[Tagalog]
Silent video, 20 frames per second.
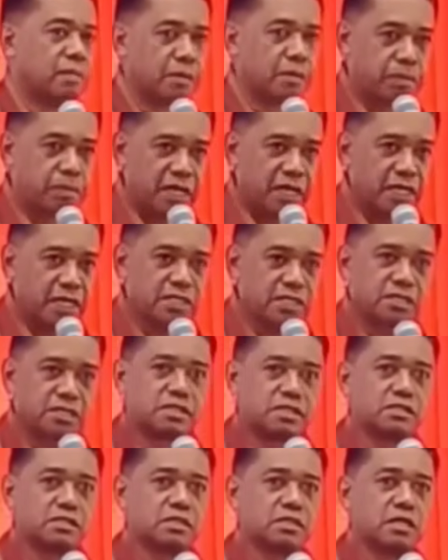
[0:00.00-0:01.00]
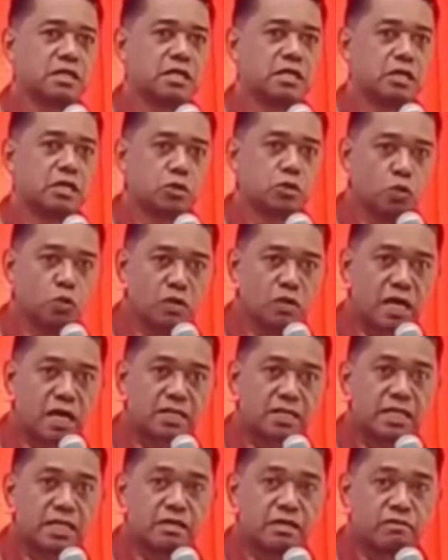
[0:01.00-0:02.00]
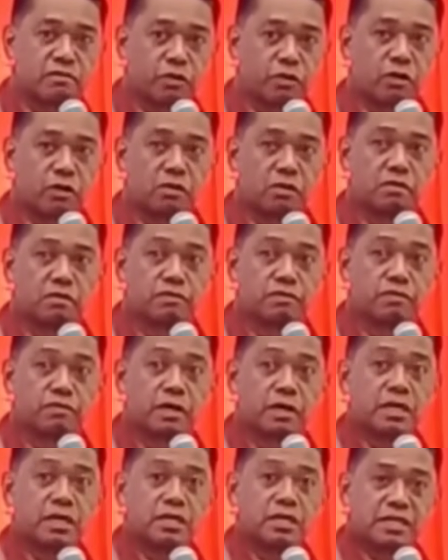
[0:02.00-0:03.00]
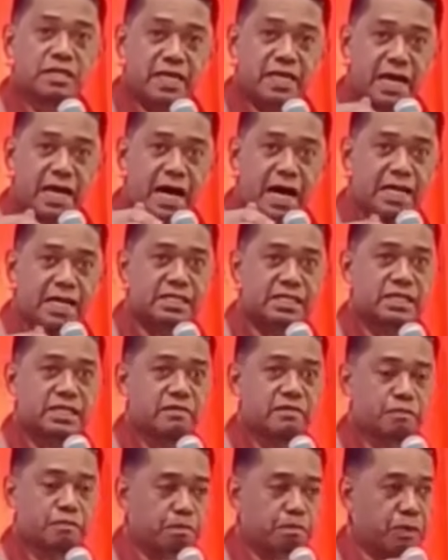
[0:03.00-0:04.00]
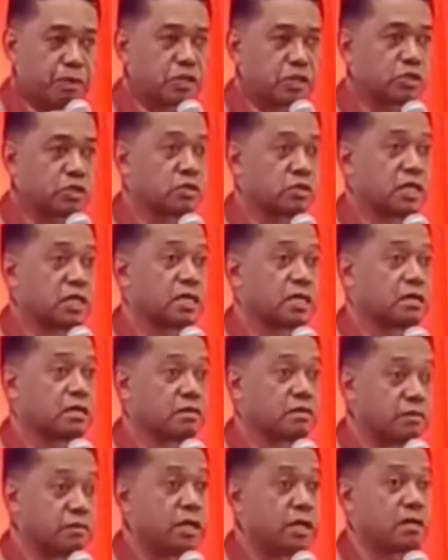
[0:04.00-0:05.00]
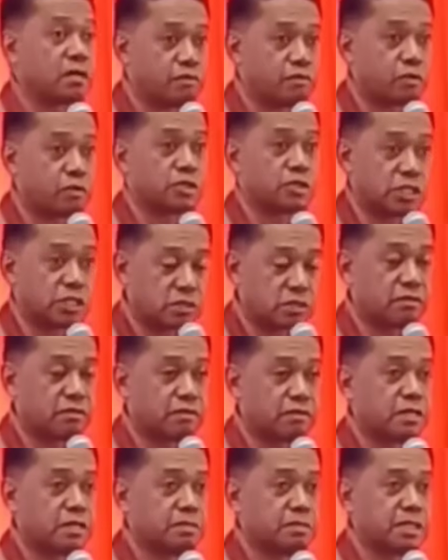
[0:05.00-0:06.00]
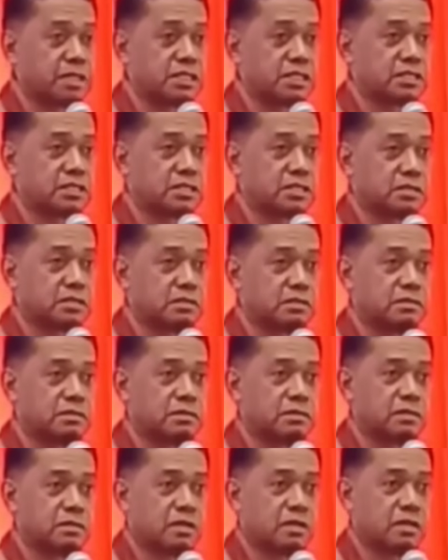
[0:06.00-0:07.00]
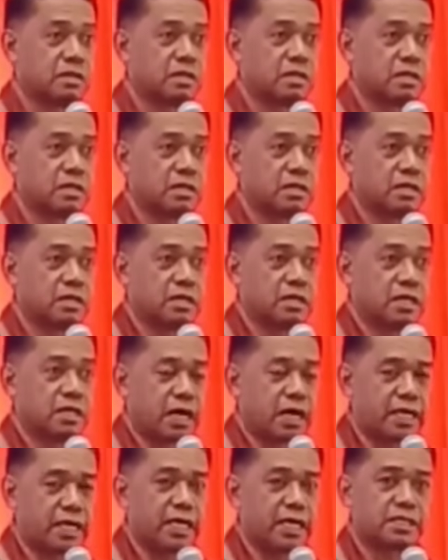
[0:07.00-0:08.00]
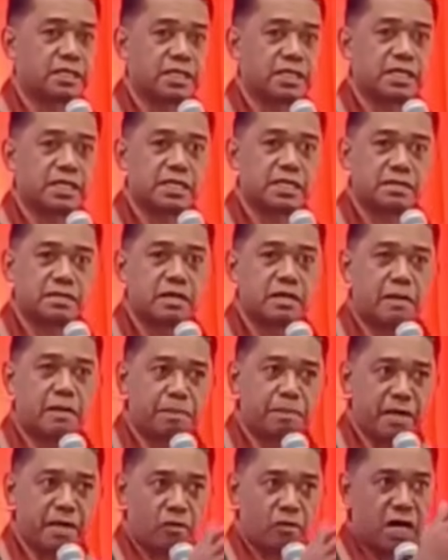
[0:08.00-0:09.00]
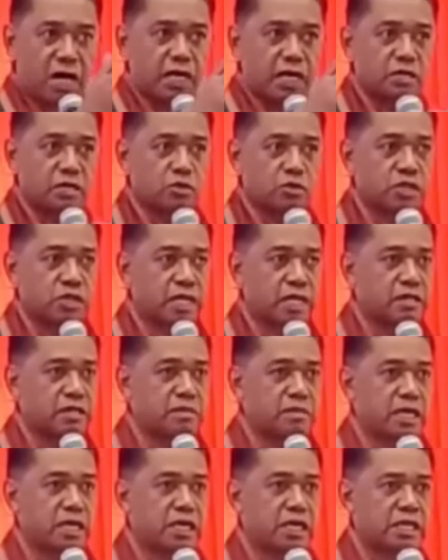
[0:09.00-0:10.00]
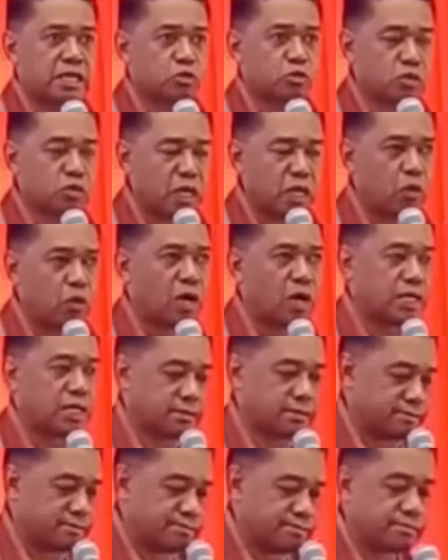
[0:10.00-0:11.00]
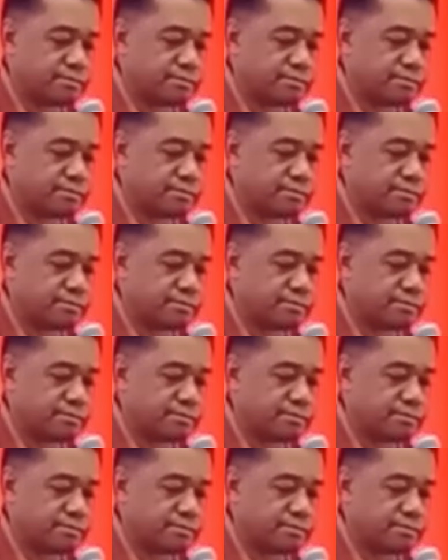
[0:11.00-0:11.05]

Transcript: But please, do not involve the active personnel of the armed forces of the Philippines. Kaya uh, ah, panawagan ko sa ating mga kasundaluhan,